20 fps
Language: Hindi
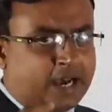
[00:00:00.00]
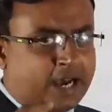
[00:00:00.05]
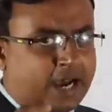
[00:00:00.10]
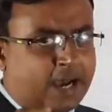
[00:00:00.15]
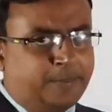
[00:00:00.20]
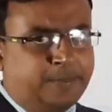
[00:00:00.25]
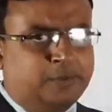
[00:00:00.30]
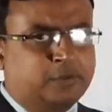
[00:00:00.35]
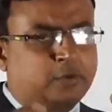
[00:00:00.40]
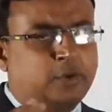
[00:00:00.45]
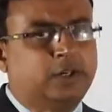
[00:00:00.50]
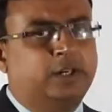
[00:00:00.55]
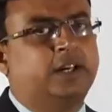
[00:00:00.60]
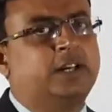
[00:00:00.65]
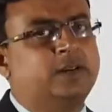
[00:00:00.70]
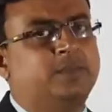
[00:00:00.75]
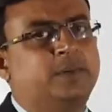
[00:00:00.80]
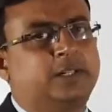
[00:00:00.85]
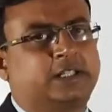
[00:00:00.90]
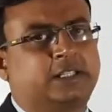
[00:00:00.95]
आप इसको
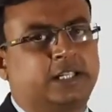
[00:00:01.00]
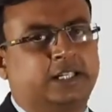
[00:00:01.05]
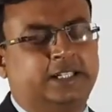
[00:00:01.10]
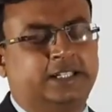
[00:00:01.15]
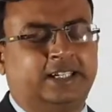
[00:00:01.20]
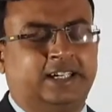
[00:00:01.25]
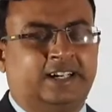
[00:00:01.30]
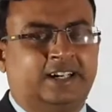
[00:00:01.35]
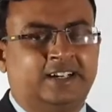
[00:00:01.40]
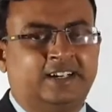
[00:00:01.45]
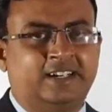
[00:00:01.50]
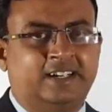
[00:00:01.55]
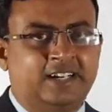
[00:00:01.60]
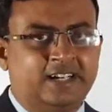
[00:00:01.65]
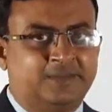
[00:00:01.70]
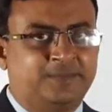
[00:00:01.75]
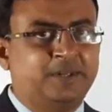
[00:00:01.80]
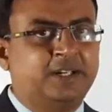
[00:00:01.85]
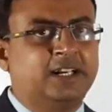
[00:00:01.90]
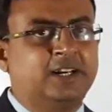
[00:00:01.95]
लर्न मत करिएगा
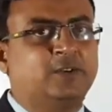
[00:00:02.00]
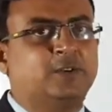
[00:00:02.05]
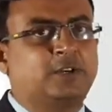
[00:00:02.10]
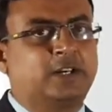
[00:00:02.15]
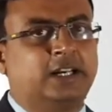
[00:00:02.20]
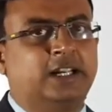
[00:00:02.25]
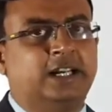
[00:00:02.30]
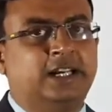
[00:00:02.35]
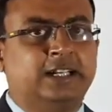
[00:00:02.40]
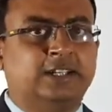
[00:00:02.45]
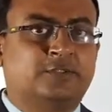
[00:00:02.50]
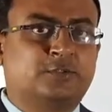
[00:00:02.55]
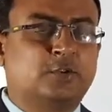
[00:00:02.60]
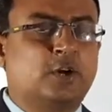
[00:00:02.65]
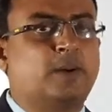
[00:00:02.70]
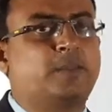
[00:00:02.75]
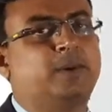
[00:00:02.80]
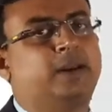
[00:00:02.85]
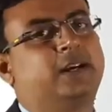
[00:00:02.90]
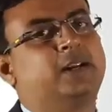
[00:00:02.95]
लेट मी टेल यू क्लियरली इसको
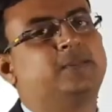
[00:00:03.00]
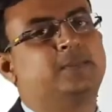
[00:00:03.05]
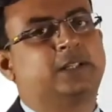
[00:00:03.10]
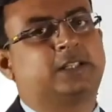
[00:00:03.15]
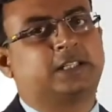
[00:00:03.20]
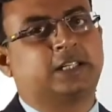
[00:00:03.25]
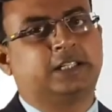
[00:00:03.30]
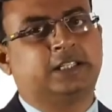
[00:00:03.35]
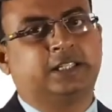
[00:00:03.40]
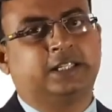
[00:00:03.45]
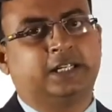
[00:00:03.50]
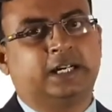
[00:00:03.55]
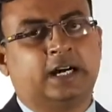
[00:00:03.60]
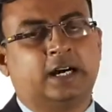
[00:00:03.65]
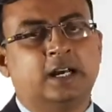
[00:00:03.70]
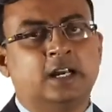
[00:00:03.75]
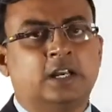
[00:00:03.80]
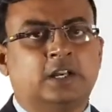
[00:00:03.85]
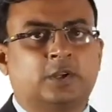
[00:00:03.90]
आप लर्न मत करिएगा